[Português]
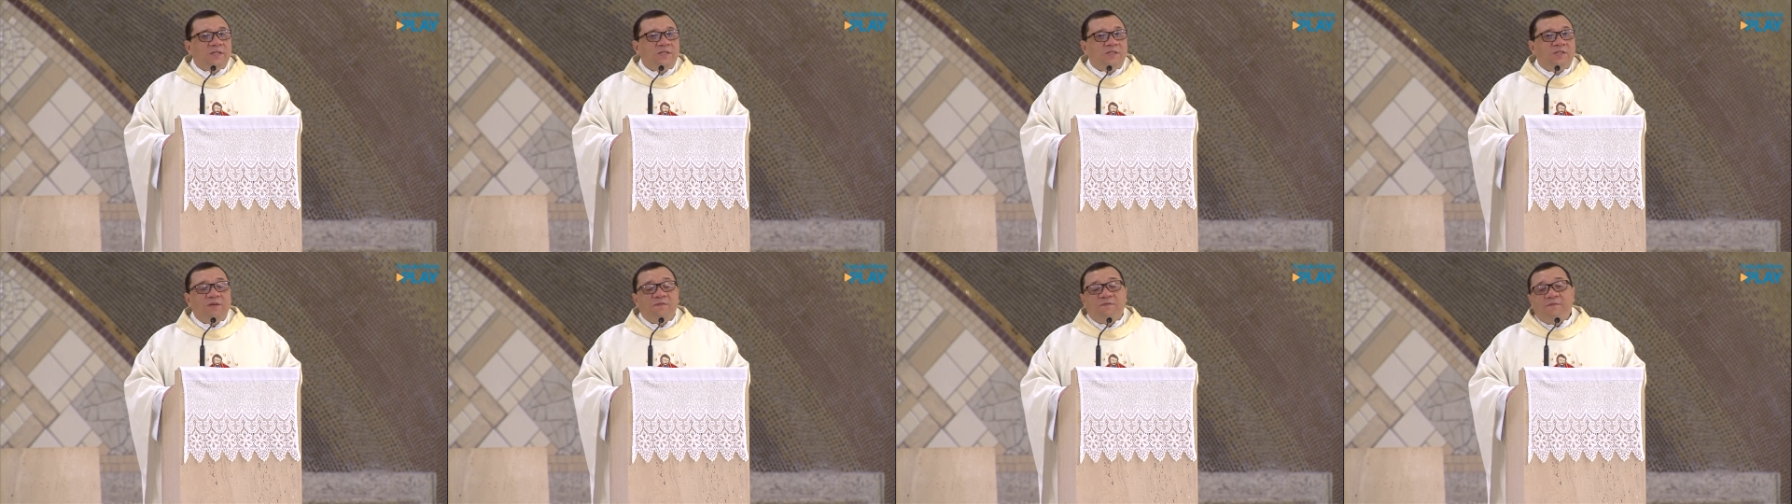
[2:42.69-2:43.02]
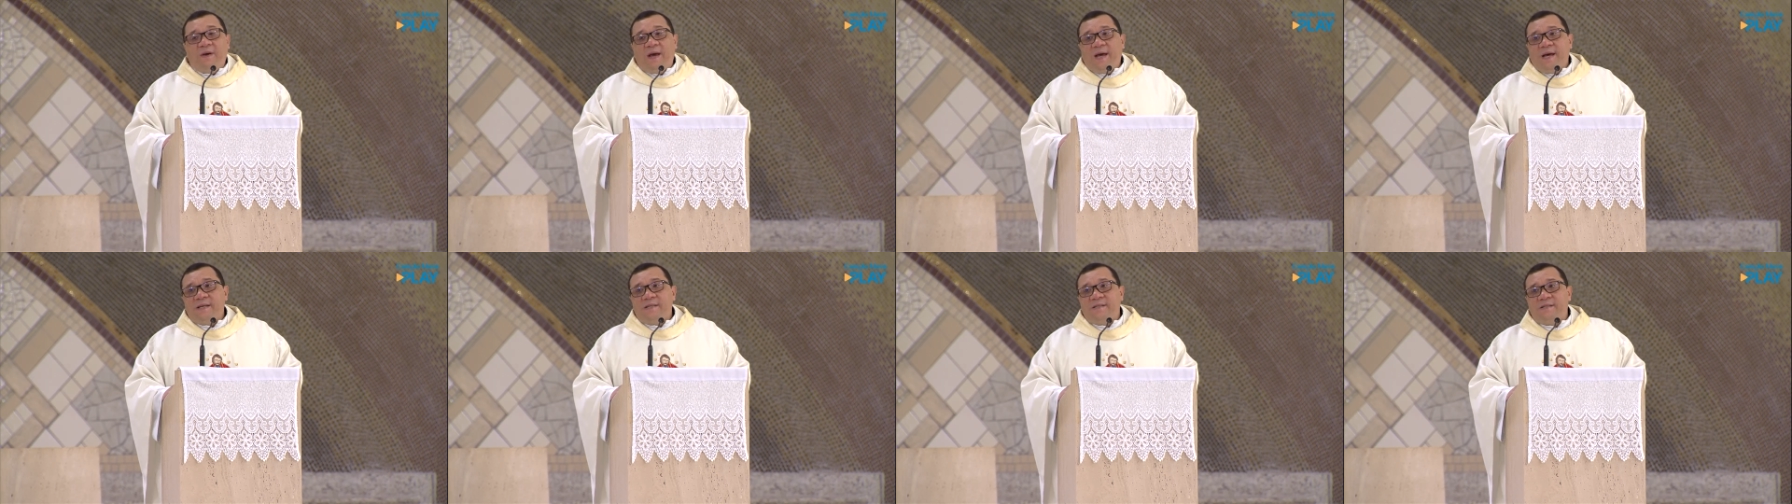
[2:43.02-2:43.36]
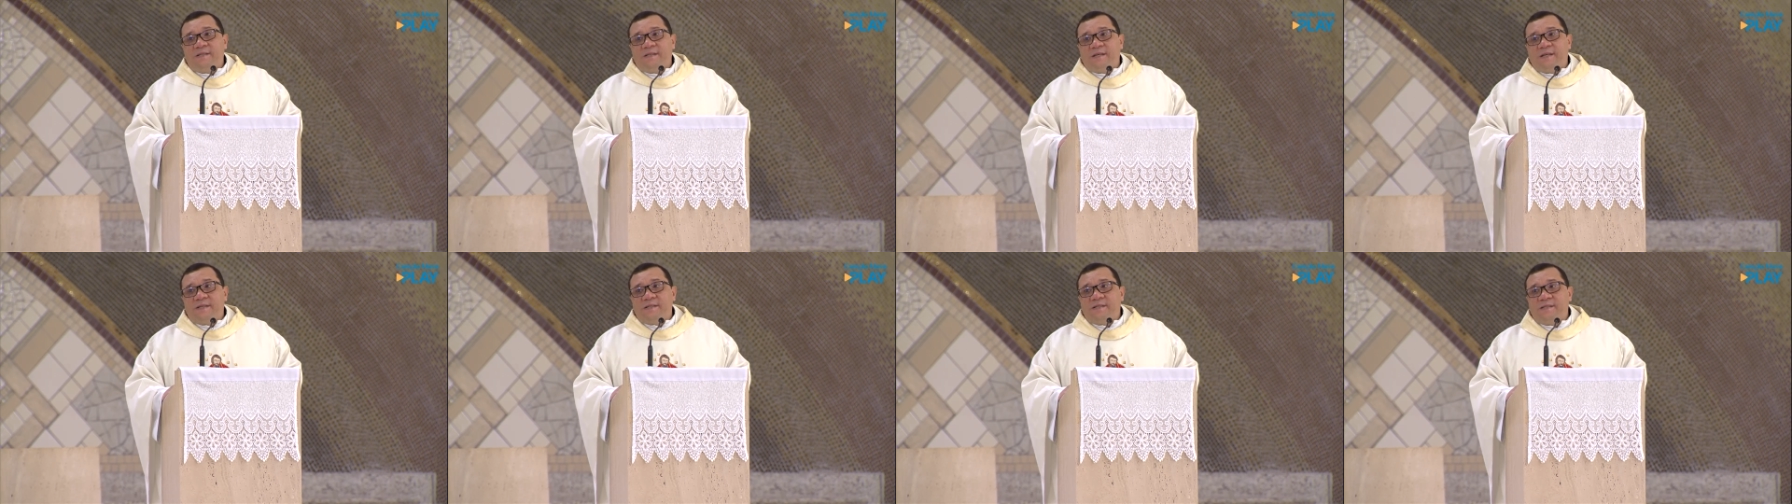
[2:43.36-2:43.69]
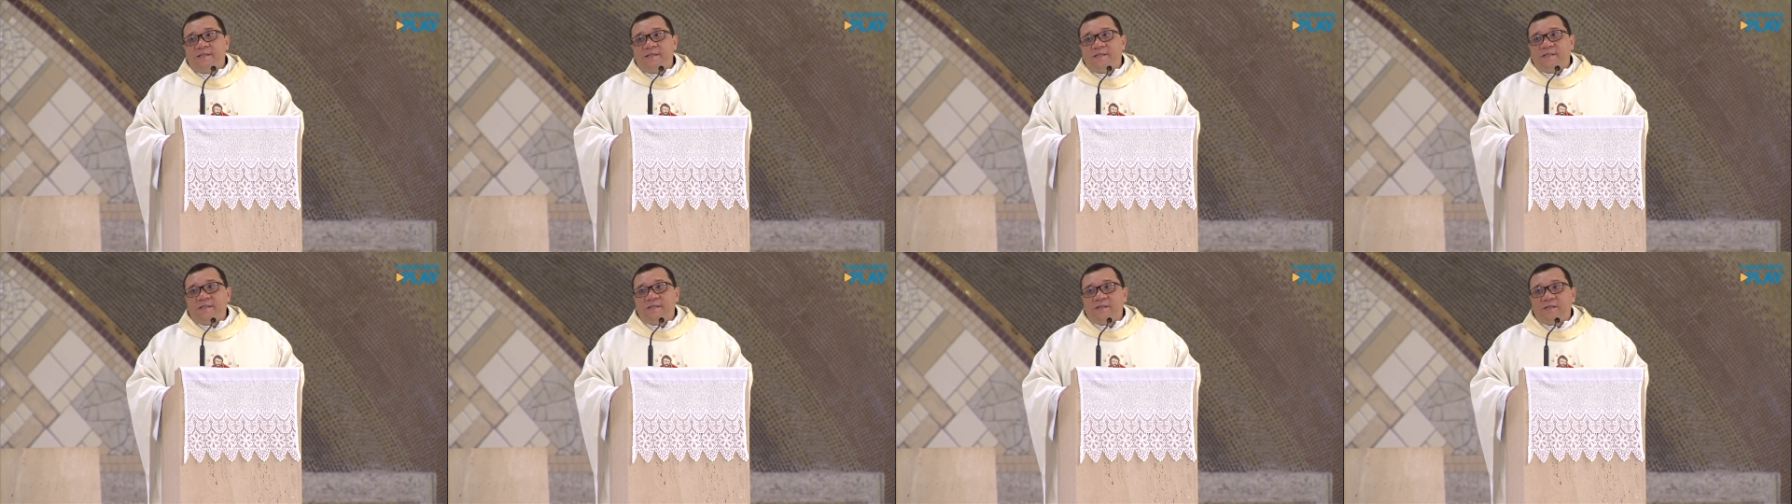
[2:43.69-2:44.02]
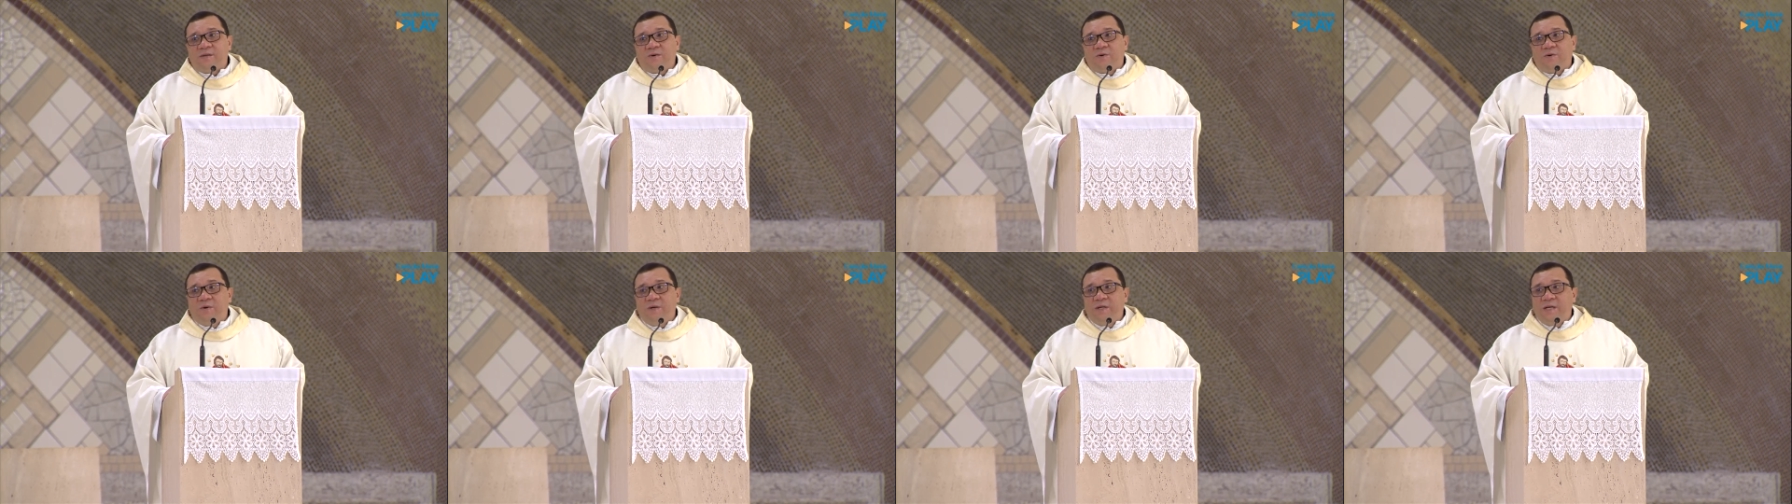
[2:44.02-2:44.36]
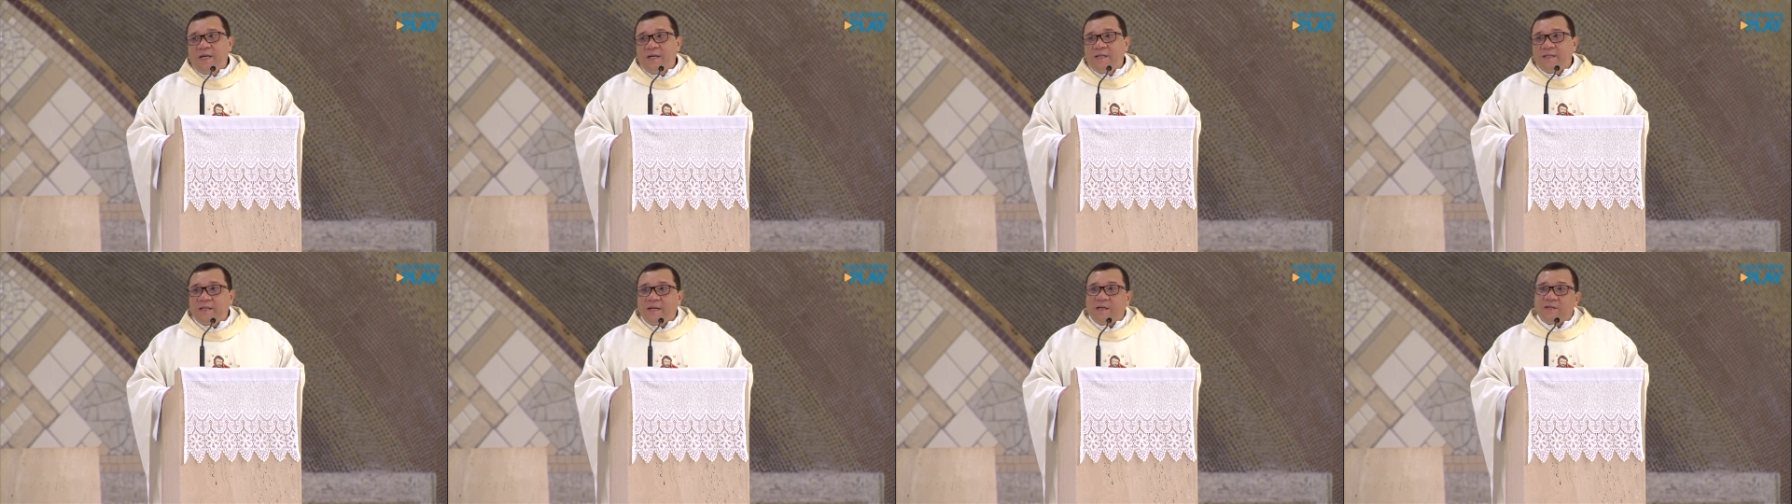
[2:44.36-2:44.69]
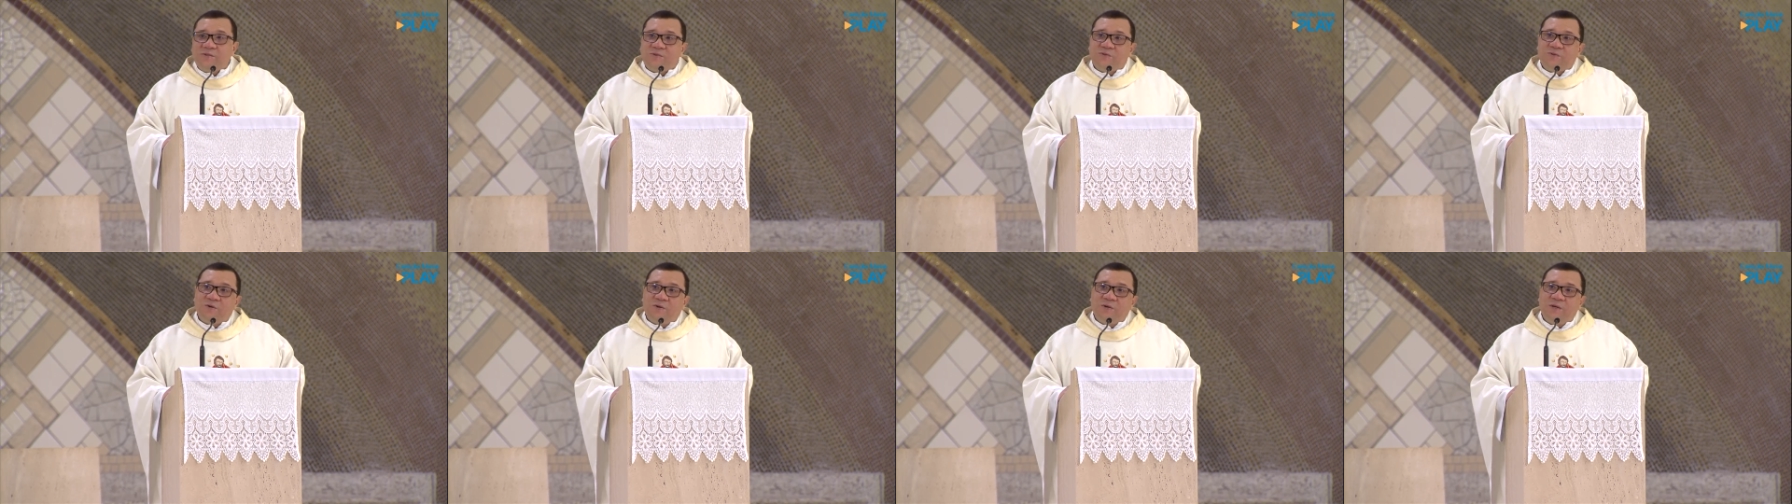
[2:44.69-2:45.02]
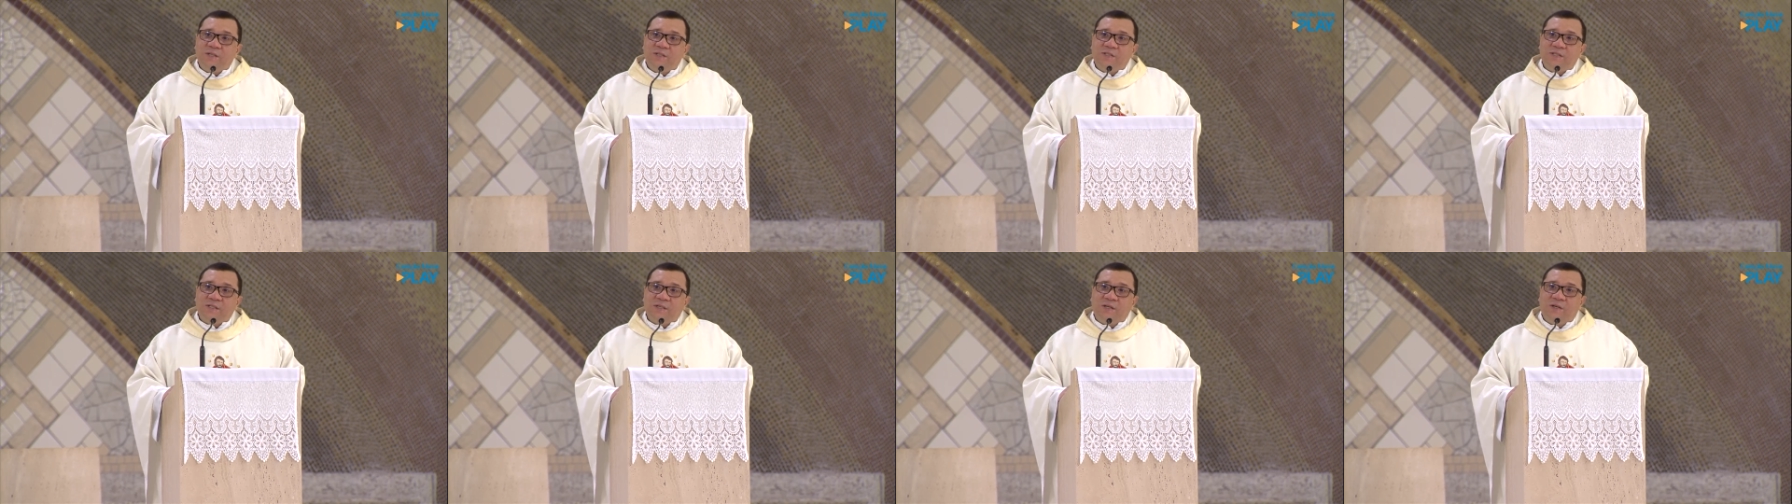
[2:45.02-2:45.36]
diversas orientações